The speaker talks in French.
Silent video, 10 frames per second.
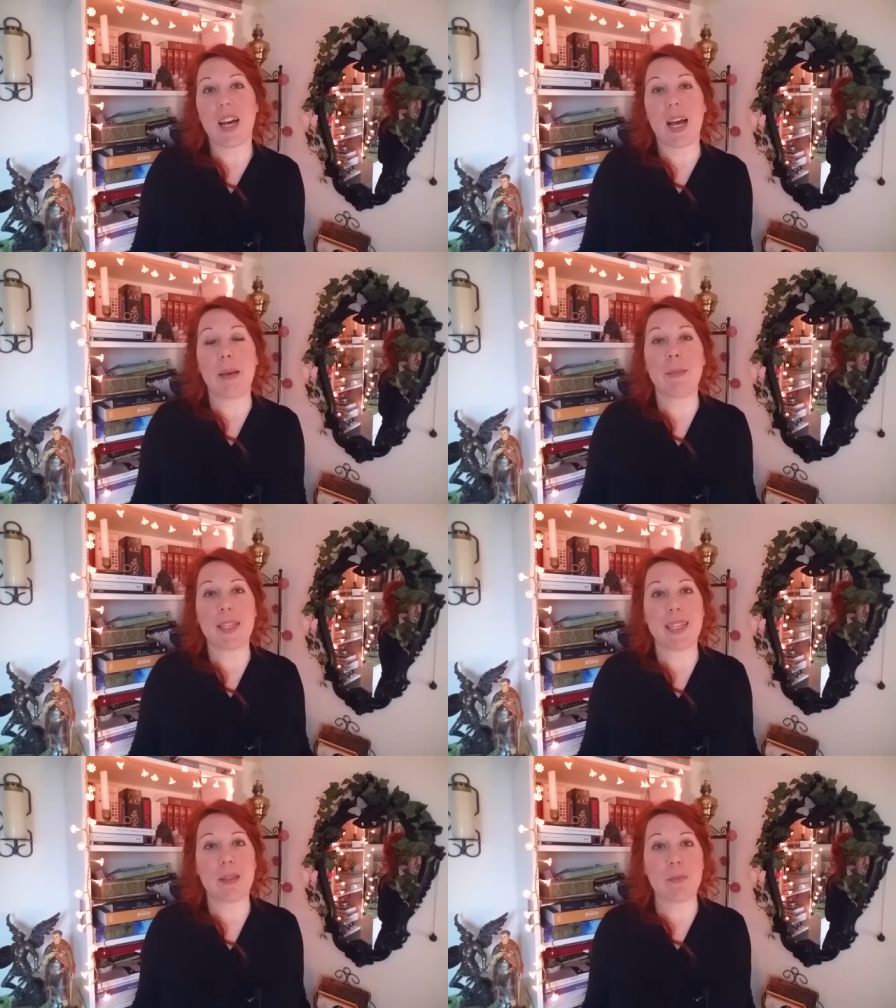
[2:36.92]
à
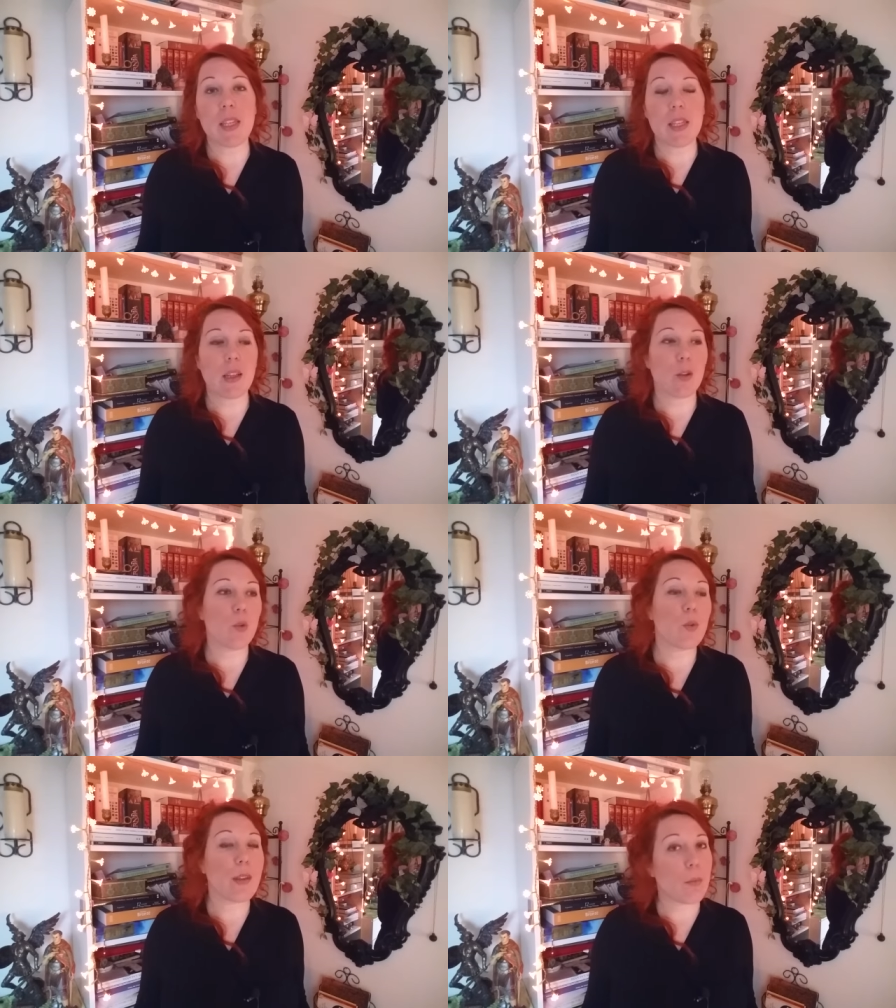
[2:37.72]
mes ennemis
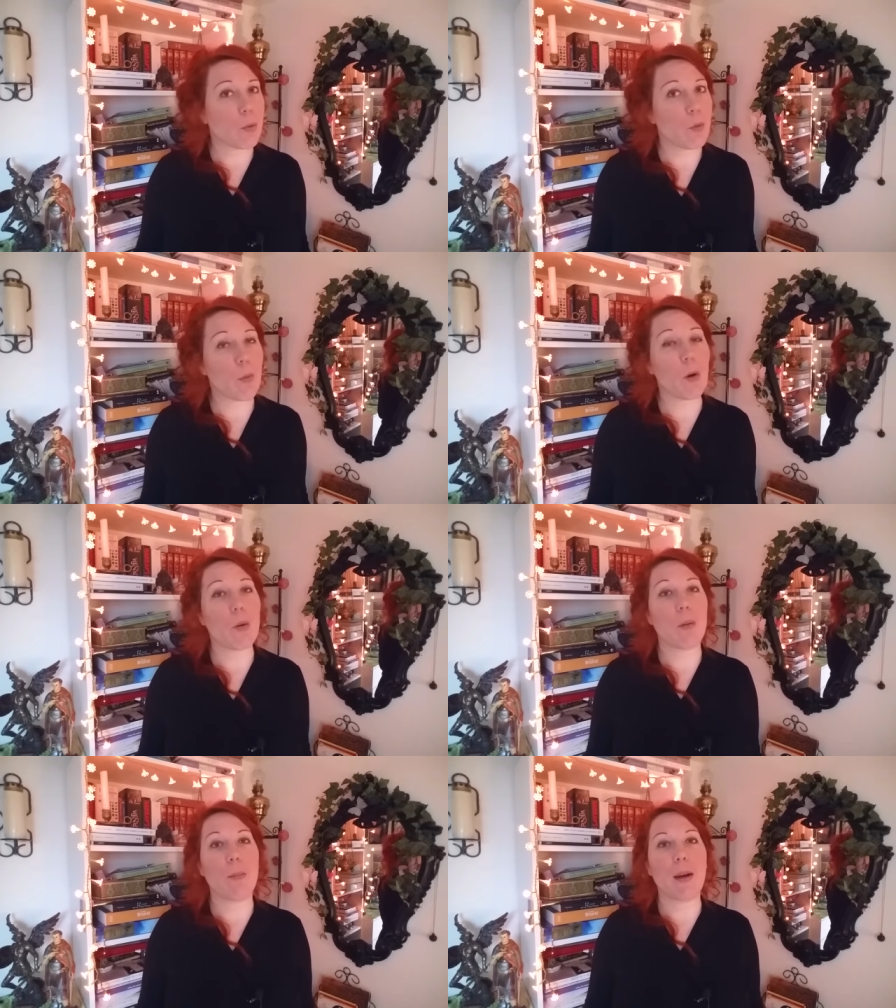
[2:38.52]
Tout simplement
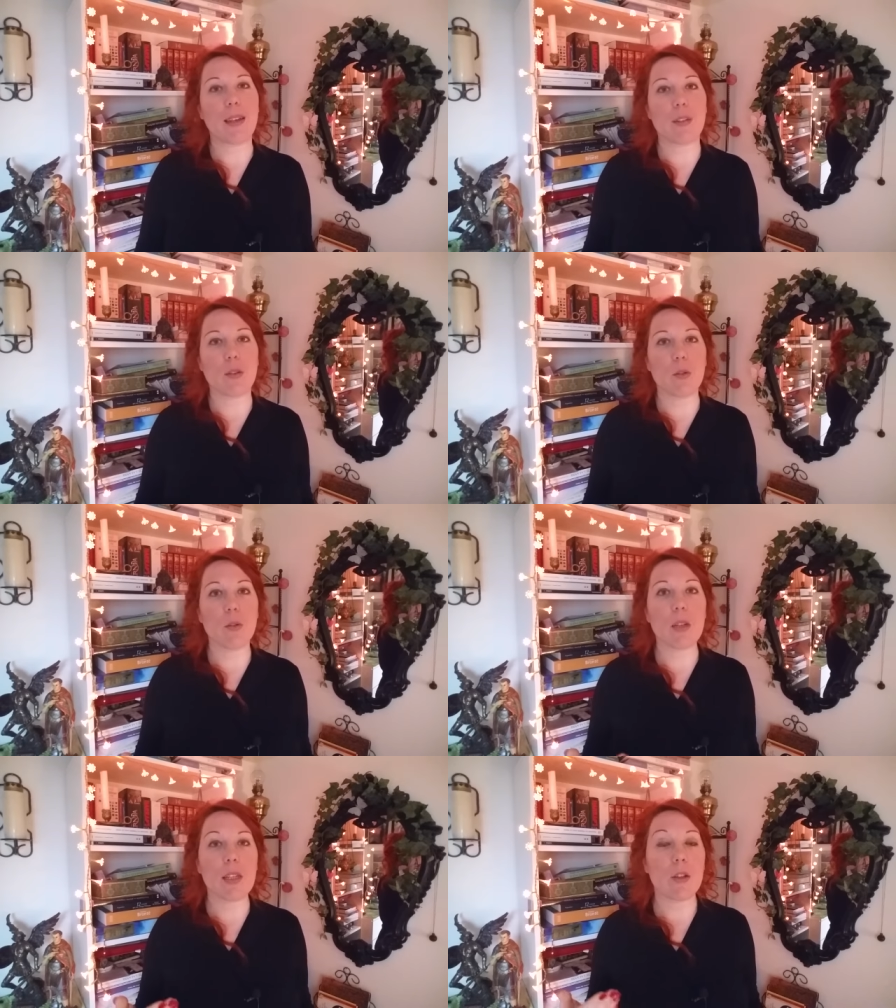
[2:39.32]
parce
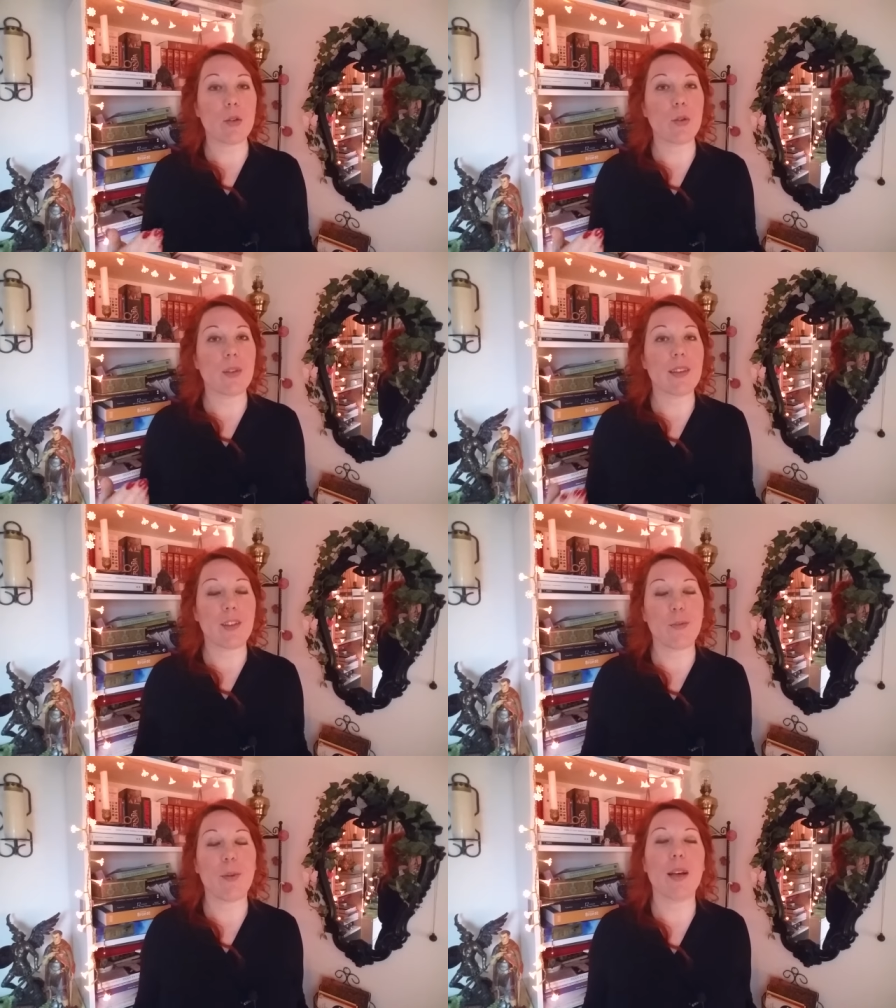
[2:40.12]
qu'ils ne
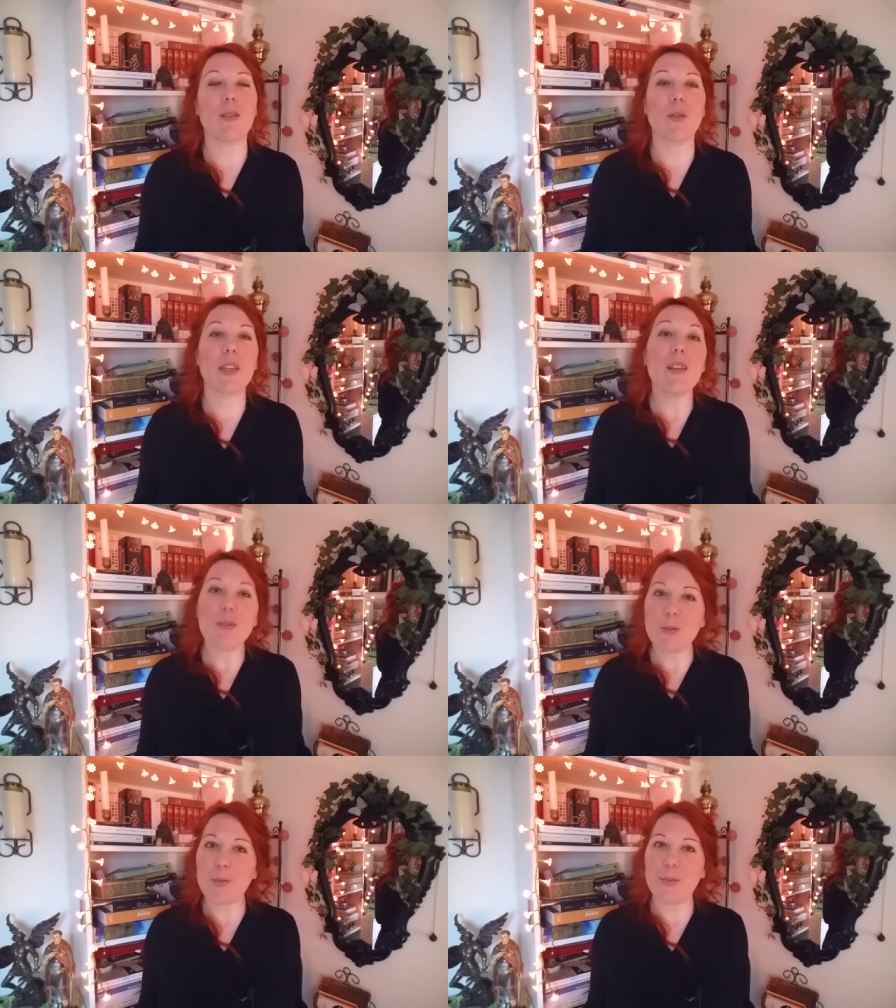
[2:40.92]
savent pas ce qu'ils
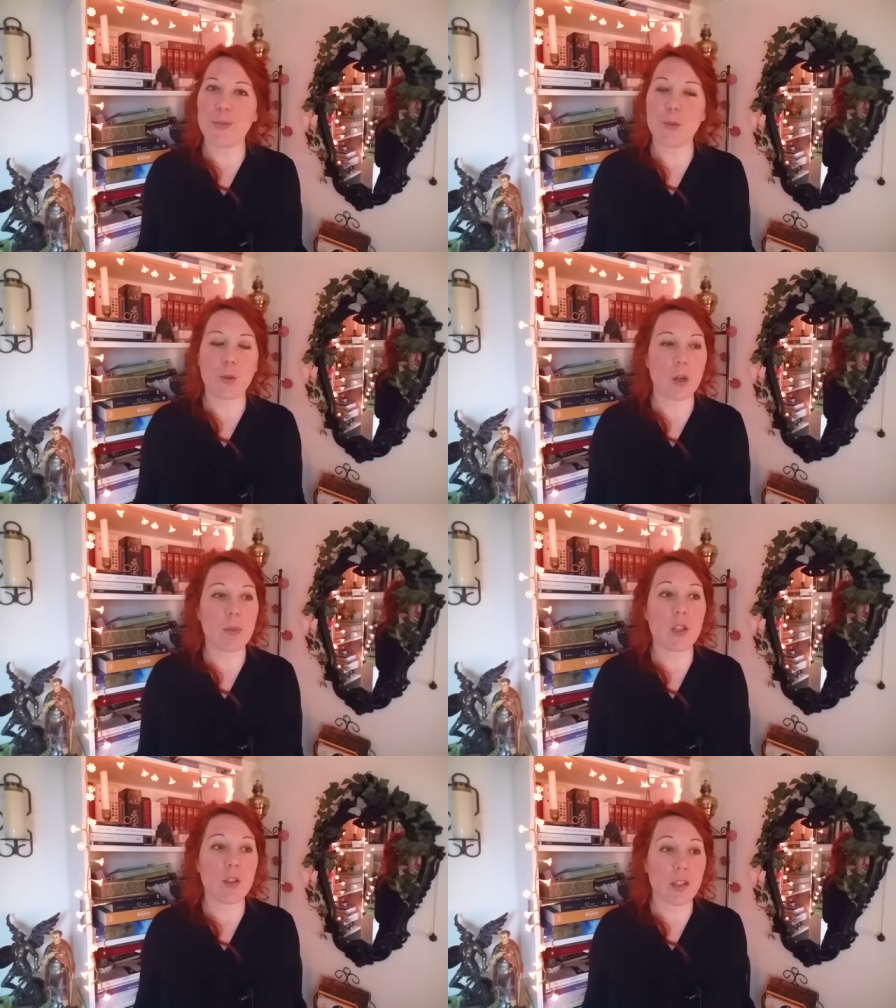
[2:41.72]
font. Tout comme
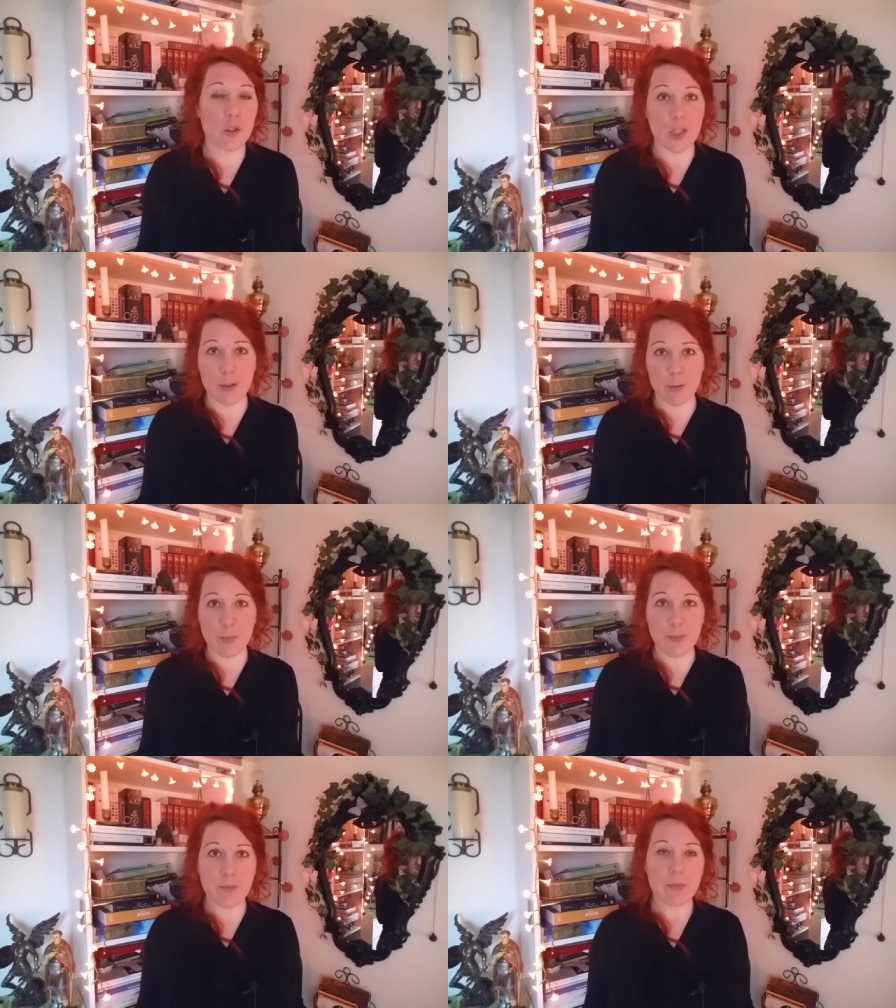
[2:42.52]
disait Jésus,